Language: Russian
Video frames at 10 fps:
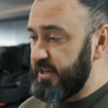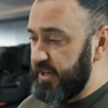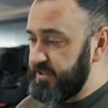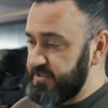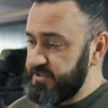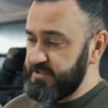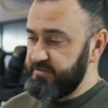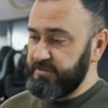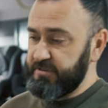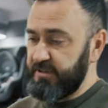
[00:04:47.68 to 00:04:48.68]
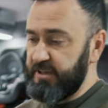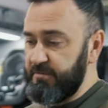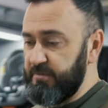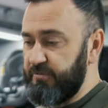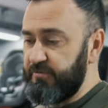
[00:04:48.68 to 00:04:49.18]
Они здесь вот
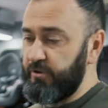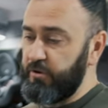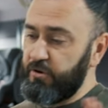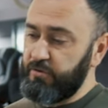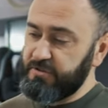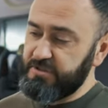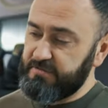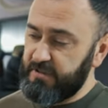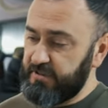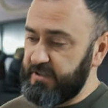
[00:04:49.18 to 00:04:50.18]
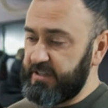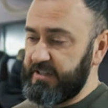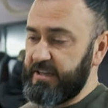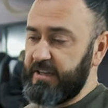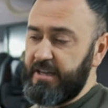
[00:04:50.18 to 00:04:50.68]
Клима Флоу называют,
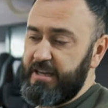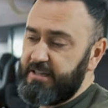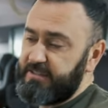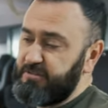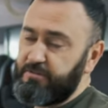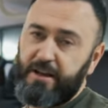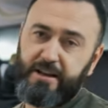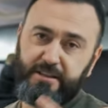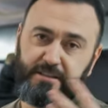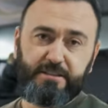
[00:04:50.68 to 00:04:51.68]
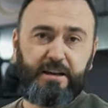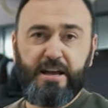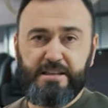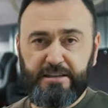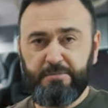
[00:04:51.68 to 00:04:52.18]
кейр натуральные
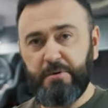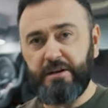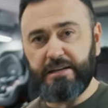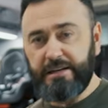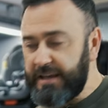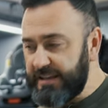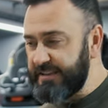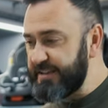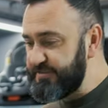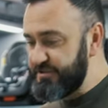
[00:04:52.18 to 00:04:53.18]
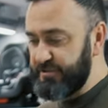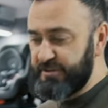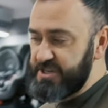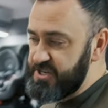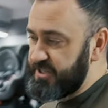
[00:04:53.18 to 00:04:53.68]
ткани, гипоаллергенные, все
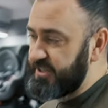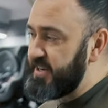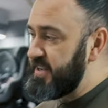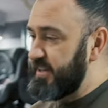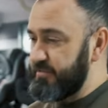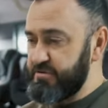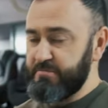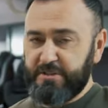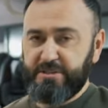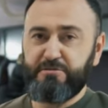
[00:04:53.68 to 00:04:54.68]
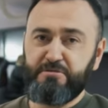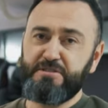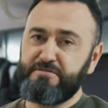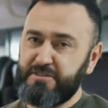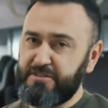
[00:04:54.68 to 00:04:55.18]
дышит. В общем,
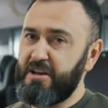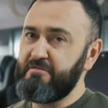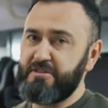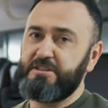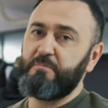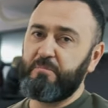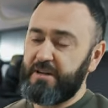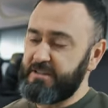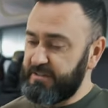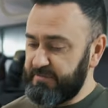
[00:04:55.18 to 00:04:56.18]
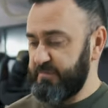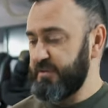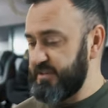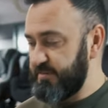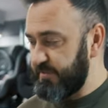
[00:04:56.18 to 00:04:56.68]
Оксикозе всегда в этом плане планет,
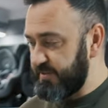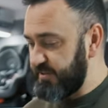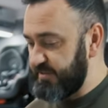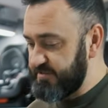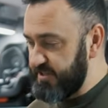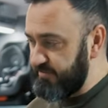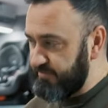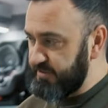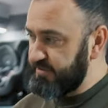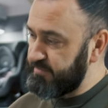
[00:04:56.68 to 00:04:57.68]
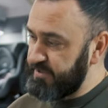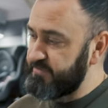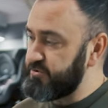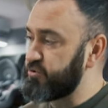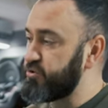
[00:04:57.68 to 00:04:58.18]
впереди планеты всей. В этом плане
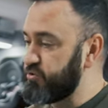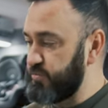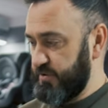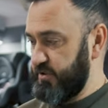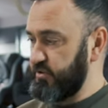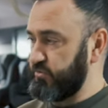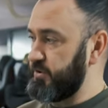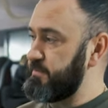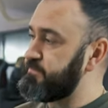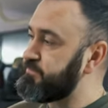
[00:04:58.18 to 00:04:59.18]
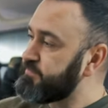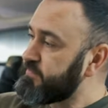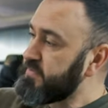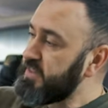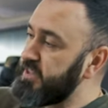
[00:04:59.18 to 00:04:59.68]
все супер круто
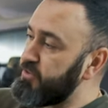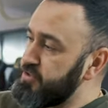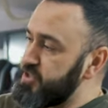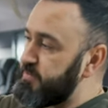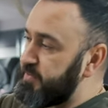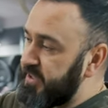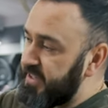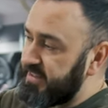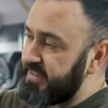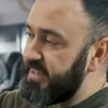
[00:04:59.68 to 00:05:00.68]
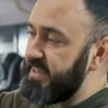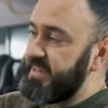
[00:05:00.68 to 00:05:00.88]
и очень приятная